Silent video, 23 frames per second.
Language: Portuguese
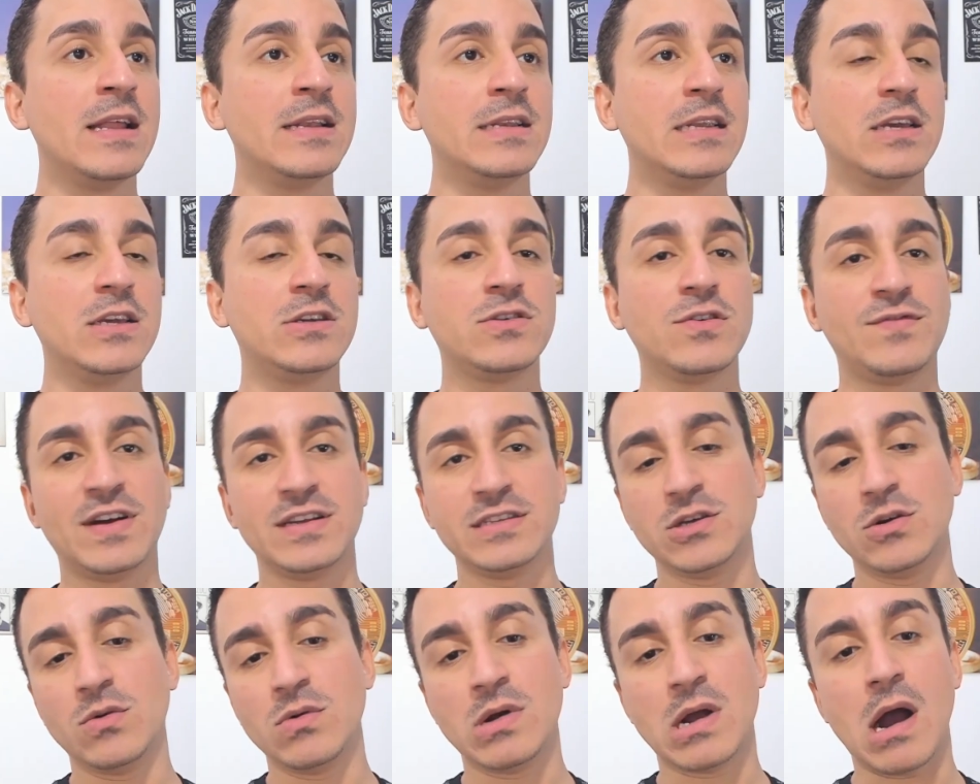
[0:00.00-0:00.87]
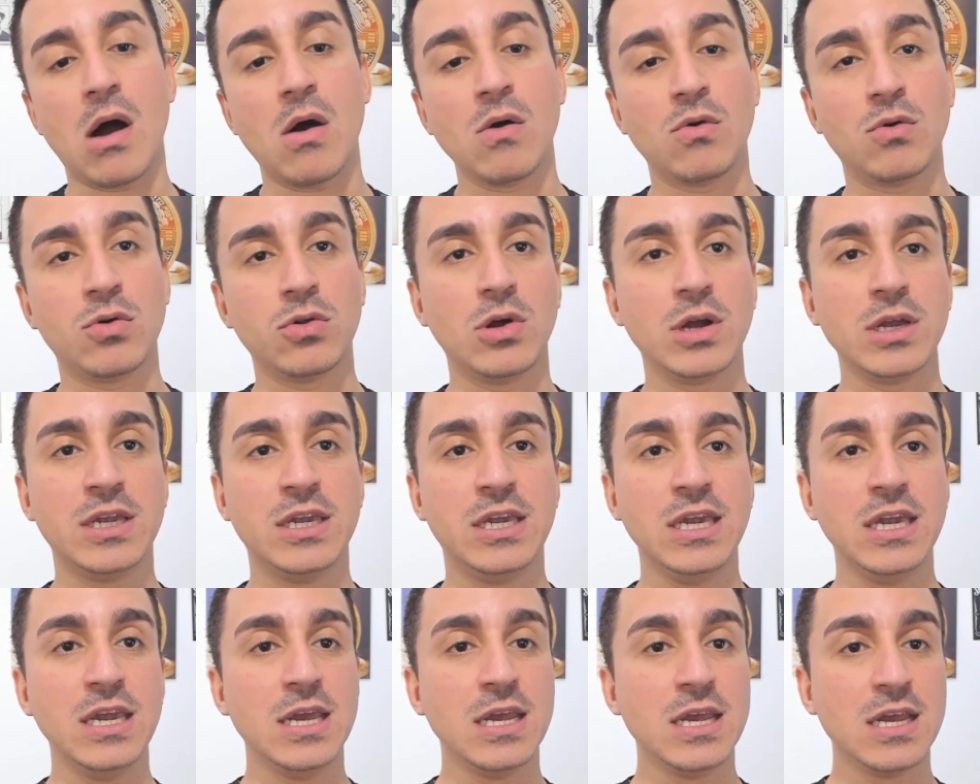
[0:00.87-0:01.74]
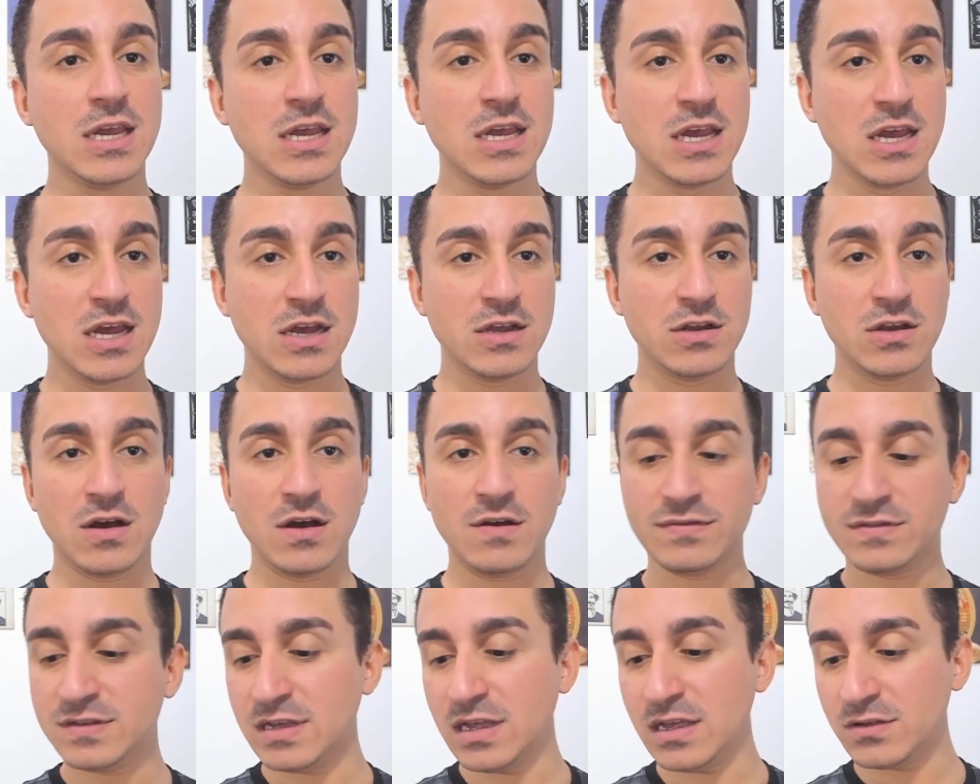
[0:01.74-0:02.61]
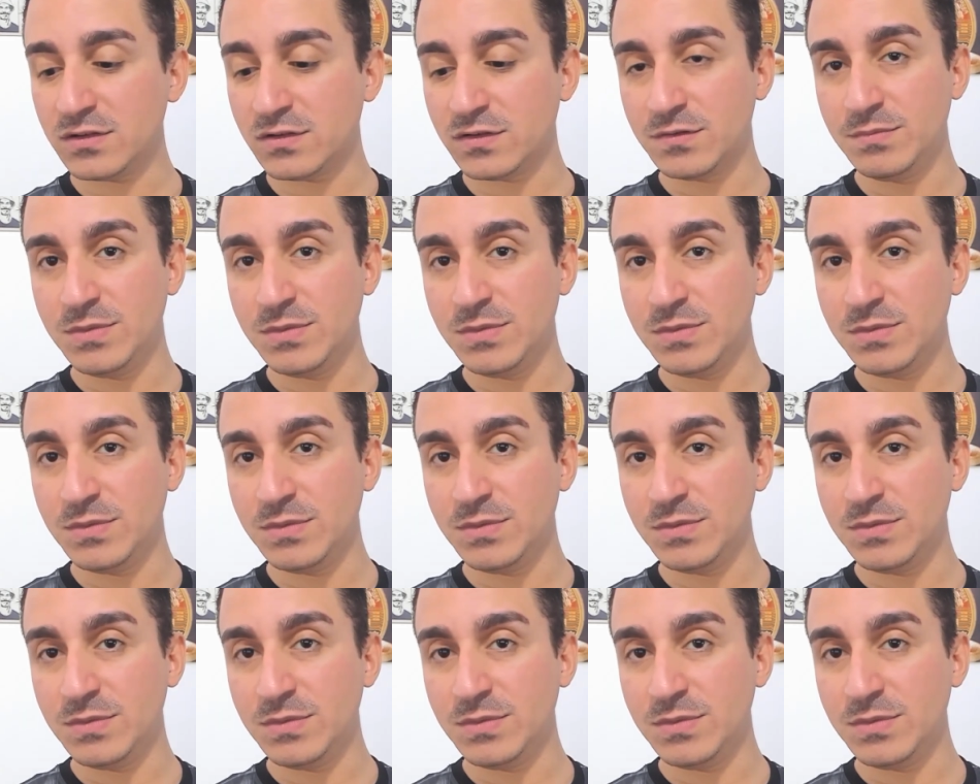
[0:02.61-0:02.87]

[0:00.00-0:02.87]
deixa eu fazer o cálculo aqui, 900